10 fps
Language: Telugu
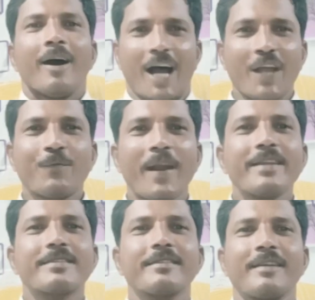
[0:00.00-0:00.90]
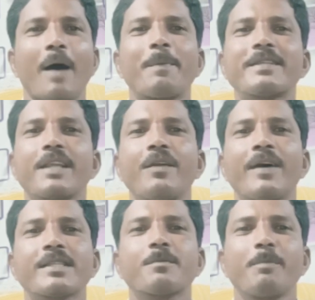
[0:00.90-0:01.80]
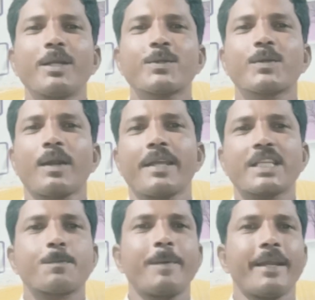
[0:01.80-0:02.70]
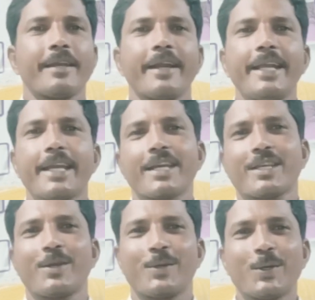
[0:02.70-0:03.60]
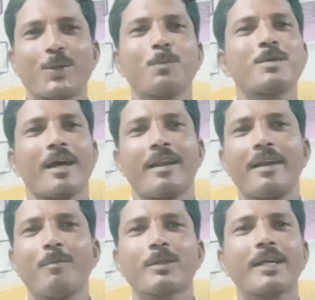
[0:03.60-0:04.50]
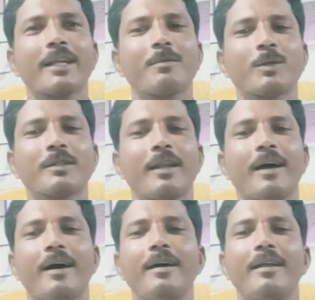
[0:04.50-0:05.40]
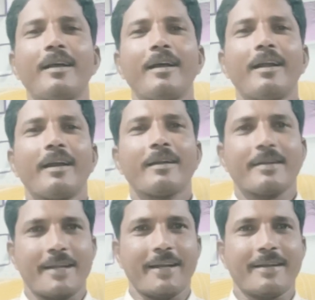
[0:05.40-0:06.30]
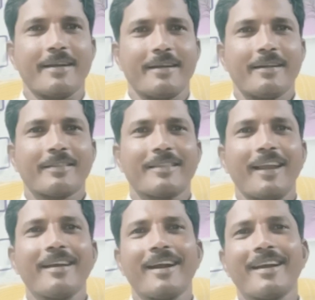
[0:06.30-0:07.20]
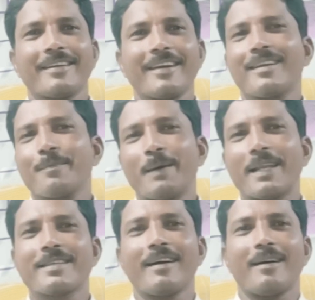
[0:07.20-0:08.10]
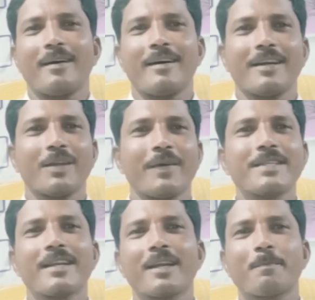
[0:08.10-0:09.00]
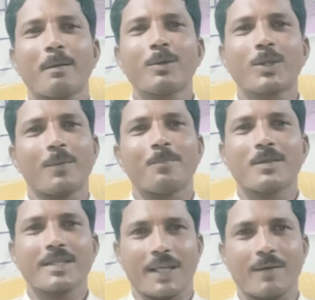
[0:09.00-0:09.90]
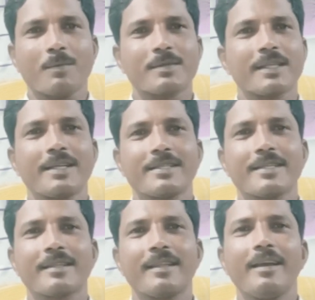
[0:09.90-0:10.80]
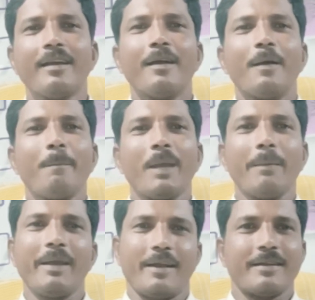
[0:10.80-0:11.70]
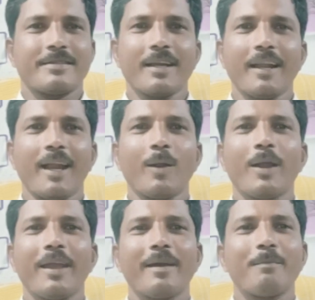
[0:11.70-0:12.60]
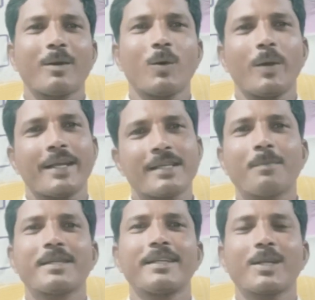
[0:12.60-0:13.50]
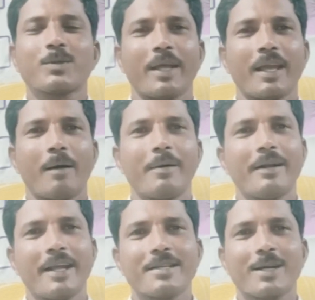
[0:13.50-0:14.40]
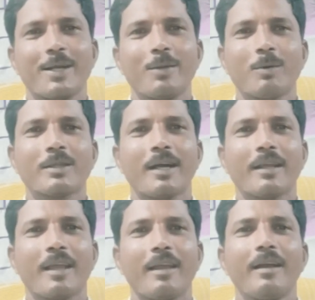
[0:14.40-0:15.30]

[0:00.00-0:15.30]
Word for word: హాయ్ ఫ్రెండ్స్ నా పేరు శ్రీనివాస్ మీరు చూస్తున్నారు ఎస్పిఎన్ ఎడ్యుకేషన్ యూట్యూబ్ ఛానల్ అండి మొత్తానికి మొత్తంలో టెట్ తెలంగాణ టెట్ పరీక్ష నిర్వహించడానికి ప్రభుత్వం సర్వం సిద్ధం చేసింది మేమే జిల్లాల్లోనే మీకు ఎగ్జామ్ సెంటర్స్ ఉంటాయి కాబట్టి టెన్షన్ లేదు మొత్తానికి